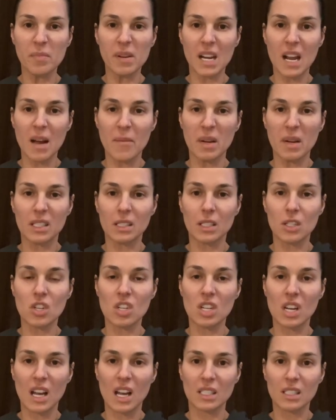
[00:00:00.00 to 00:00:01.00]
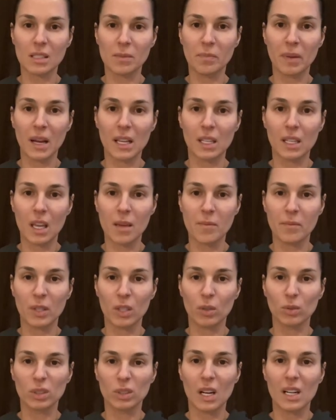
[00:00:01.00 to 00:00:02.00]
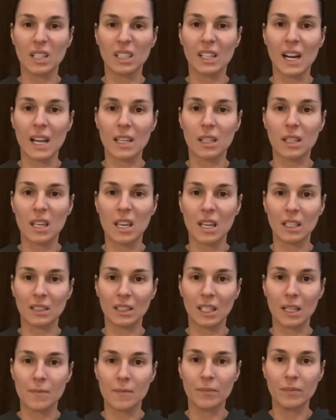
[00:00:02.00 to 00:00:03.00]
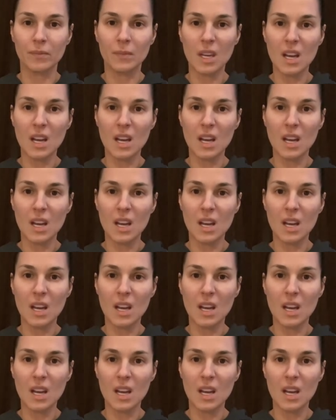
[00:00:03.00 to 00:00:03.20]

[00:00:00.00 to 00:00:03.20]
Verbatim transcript: Прямо сейчас по ней бьют ракеты.